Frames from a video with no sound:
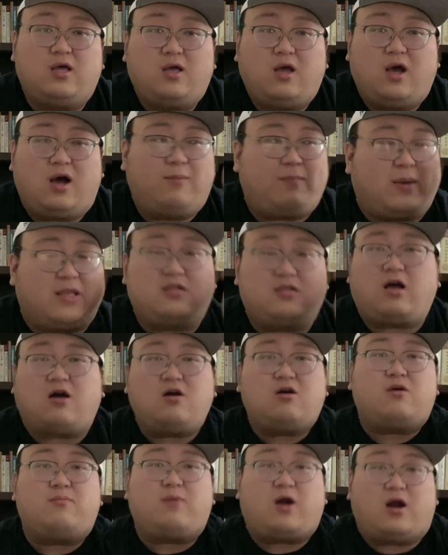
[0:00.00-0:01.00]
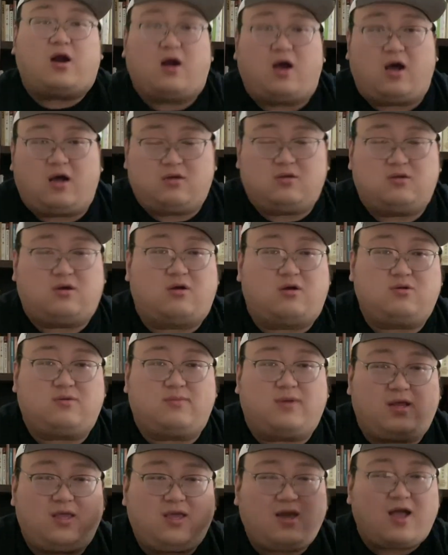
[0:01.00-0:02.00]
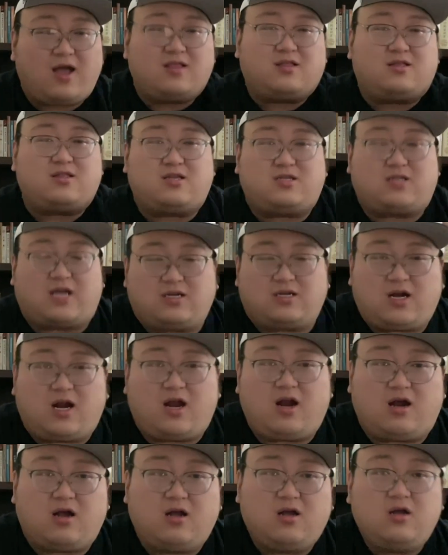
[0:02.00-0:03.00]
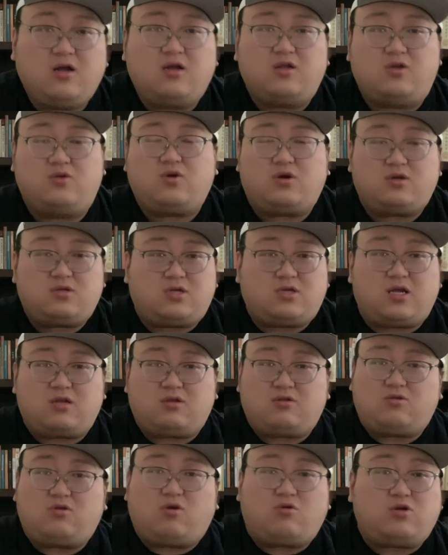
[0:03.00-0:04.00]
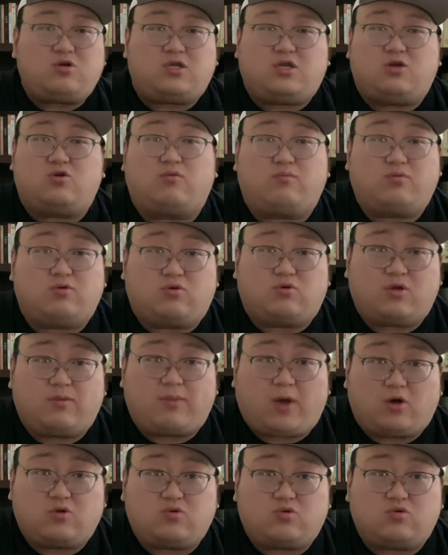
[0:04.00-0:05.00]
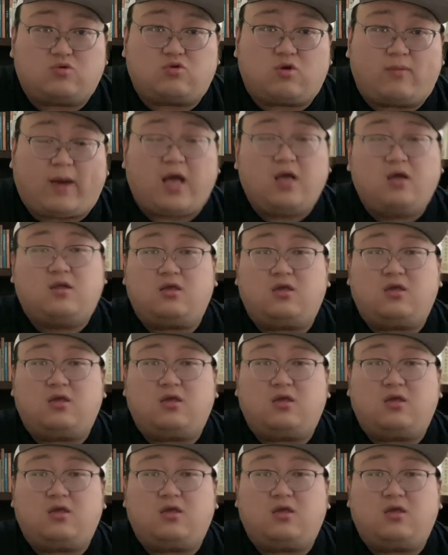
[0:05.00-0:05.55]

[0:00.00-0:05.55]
啊，把她当哥们儿啊，然后什么，你看她那傻叉样，你说这都是几种不同的表述，对吧？